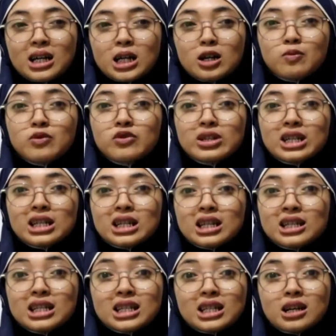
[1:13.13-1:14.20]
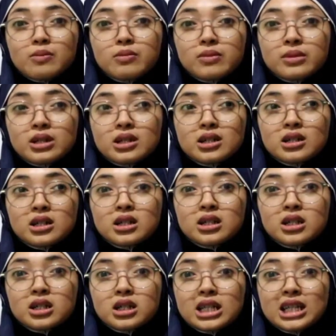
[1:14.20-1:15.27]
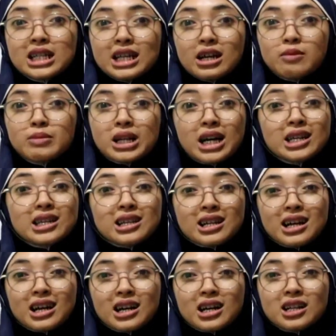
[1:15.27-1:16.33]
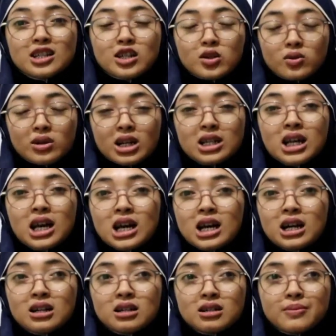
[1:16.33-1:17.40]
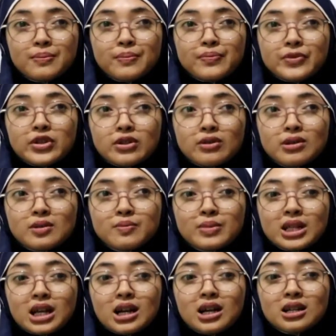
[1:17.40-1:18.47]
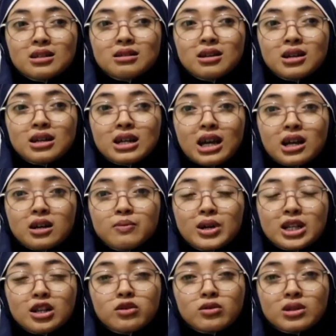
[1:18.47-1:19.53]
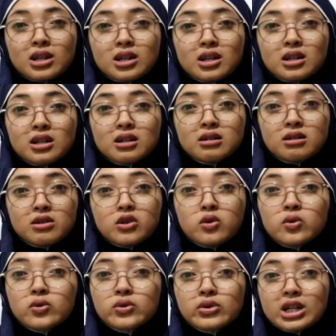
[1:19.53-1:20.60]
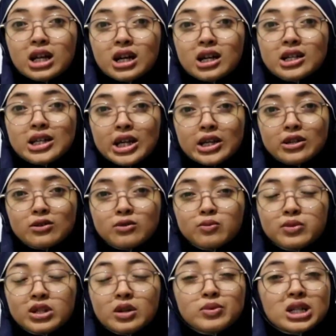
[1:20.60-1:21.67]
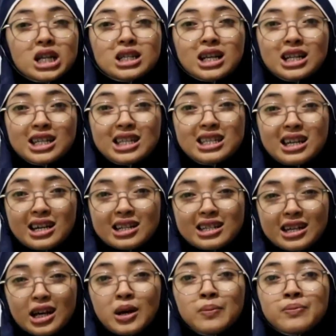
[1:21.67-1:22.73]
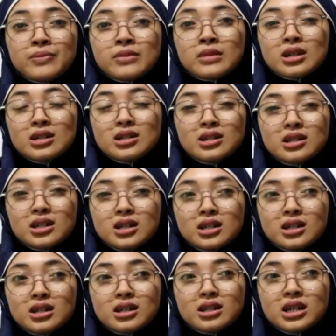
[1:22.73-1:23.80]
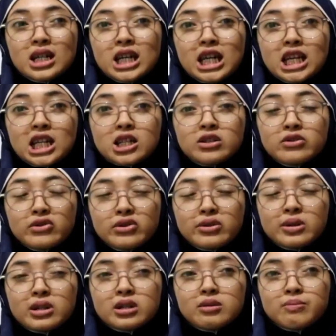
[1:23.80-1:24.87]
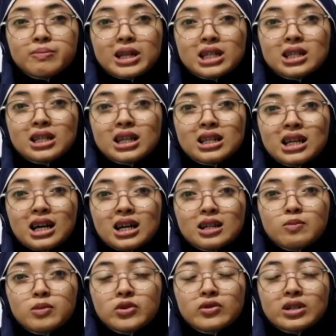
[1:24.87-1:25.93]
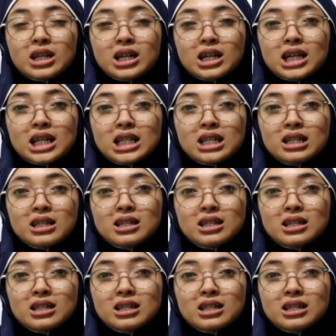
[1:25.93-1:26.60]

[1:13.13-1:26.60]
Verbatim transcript: kemungkinan kita uh, ini ya melahirkan gitu kan um, terus misalkan kayak kemarin Rute uh, keguguran kayak gitu mudah-mudahan kalian jangan ya Eh, itu um, pasti kan akan menggunakan